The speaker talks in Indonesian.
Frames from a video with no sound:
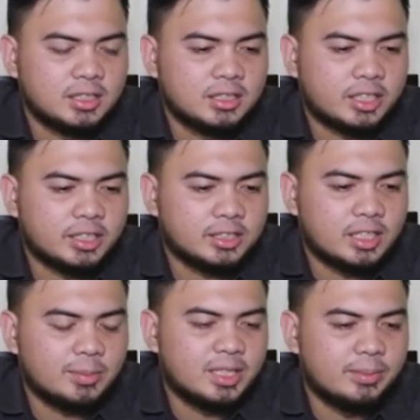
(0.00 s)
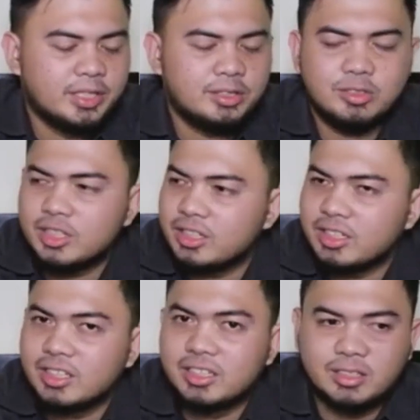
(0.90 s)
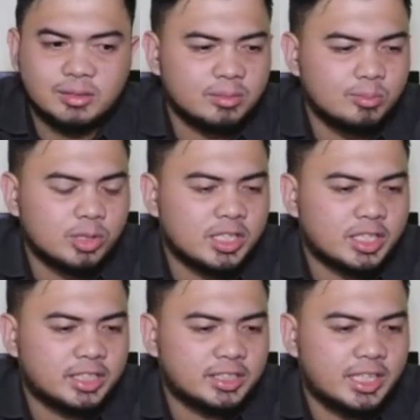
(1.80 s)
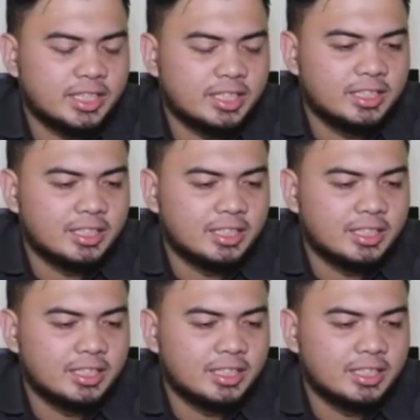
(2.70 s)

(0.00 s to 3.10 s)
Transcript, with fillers: kereta apa namanya itu? Bukan kereta ya.